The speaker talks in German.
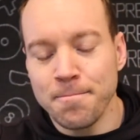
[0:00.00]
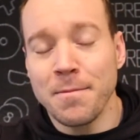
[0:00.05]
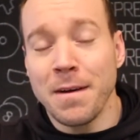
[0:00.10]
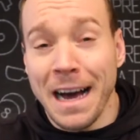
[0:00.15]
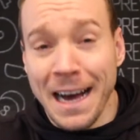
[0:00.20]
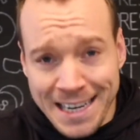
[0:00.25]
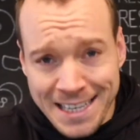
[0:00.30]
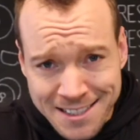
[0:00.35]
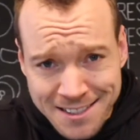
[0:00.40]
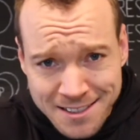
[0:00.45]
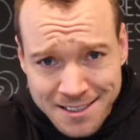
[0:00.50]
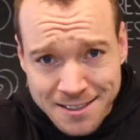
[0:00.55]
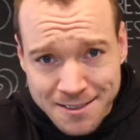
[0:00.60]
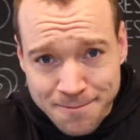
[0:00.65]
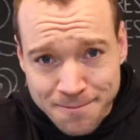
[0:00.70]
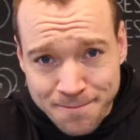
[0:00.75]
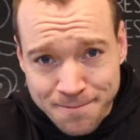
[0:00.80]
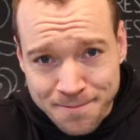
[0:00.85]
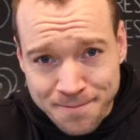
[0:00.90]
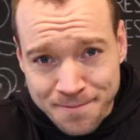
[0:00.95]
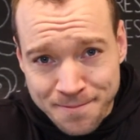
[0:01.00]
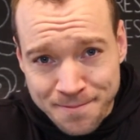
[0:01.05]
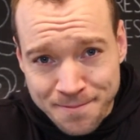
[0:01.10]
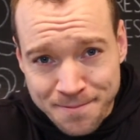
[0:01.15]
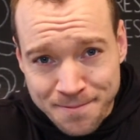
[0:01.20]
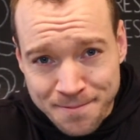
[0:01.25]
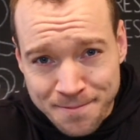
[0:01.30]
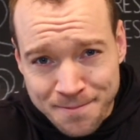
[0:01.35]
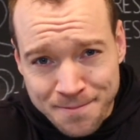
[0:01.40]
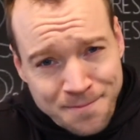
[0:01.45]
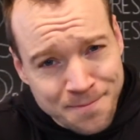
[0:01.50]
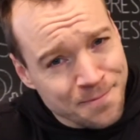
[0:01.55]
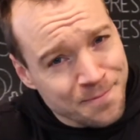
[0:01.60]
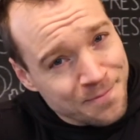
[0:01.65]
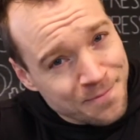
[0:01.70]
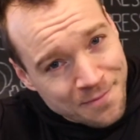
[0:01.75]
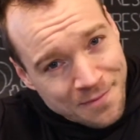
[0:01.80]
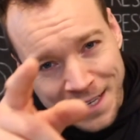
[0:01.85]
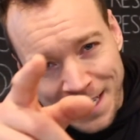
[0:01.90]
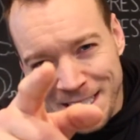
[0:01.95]
alles
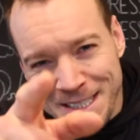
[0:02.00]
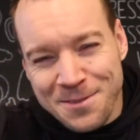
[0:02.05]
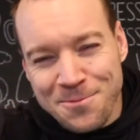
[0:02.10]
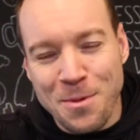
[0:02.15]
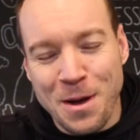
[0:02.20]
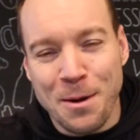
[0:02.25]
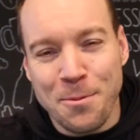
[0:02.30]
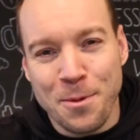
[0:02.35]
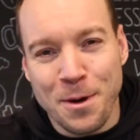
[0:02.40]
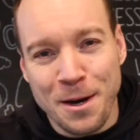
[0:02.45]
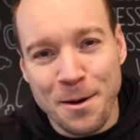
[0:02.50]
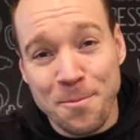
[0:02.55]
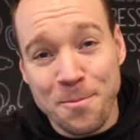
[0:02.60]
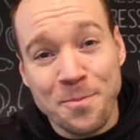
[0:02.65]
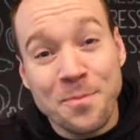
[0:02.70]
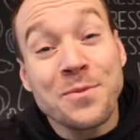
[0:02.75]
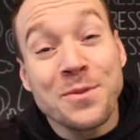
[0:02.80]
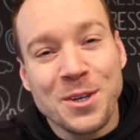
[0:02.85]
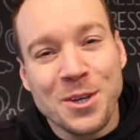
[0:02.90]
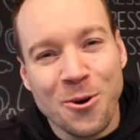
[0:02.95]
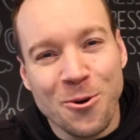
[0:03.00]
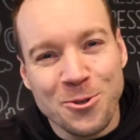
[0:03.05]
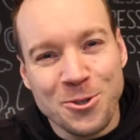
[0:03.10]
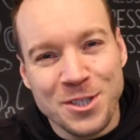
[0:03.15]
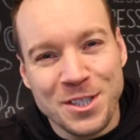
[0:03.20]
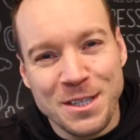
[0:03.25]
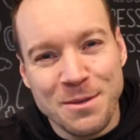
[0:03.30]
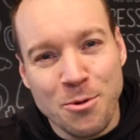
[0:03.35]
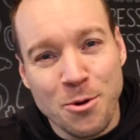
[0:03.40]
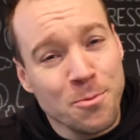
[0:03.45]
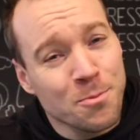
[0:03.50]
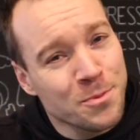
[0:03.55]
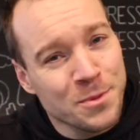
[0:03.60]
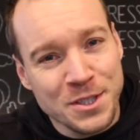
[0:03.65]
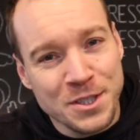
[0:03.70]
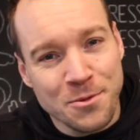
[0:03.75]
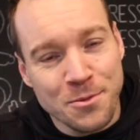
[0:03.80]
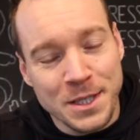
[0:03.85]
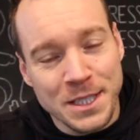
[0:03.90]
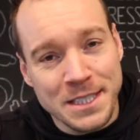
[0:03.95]
ist machbar. Coach Simo,
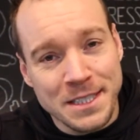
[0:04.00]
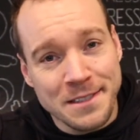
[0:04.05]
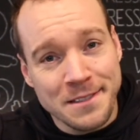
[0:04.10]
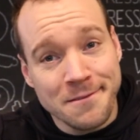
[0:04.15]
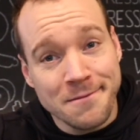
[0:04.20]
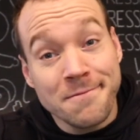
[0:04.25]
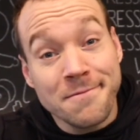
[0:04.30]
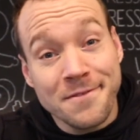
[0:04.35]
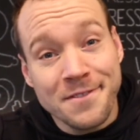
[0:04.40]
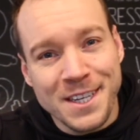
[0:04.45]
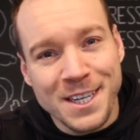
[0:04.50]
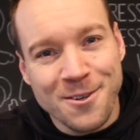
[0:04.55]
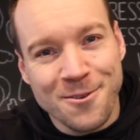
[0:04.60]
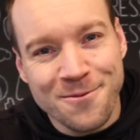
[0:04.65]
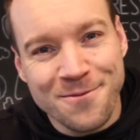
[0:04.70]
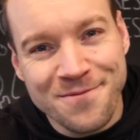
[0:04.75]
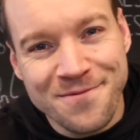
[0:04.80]
bis zum nächsten Video.